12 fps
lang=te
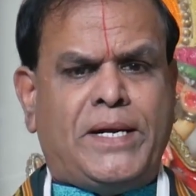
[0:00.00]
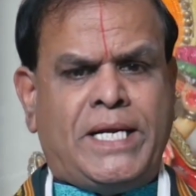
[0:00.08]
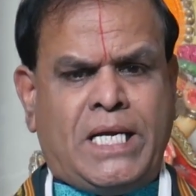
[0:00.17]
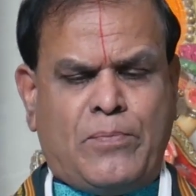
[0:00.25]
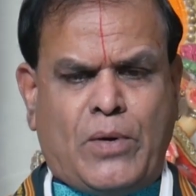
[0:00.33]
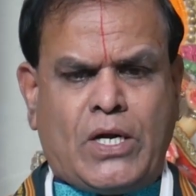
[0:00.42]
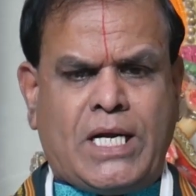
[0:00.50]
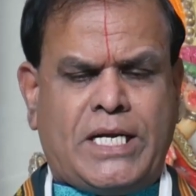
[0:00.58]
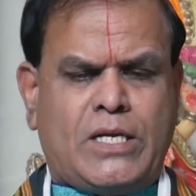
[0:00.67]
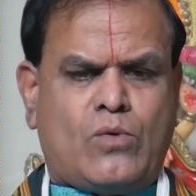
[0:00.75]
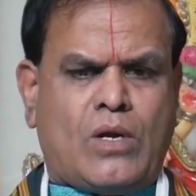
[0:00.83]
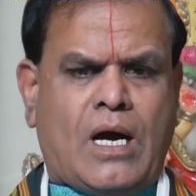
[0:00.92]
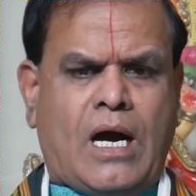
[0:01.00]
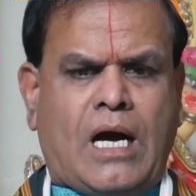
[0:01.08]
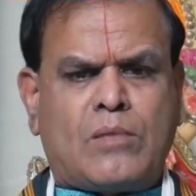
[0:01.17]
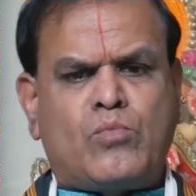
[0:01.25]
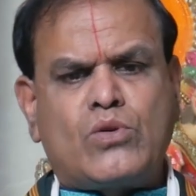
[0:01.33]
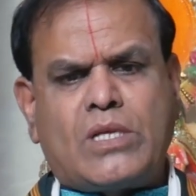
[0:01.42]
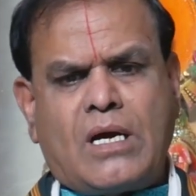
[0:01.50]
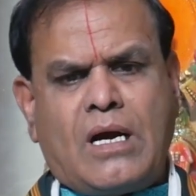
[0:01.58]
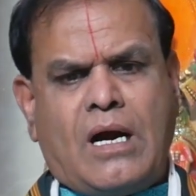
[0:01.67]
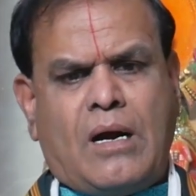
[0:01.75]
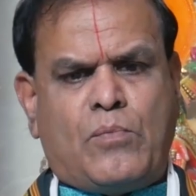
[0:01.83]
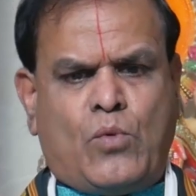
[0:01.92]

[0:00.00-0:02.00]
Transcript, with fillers: పెండింగ్ పనులన్నీ కూడా అద్భుతంగా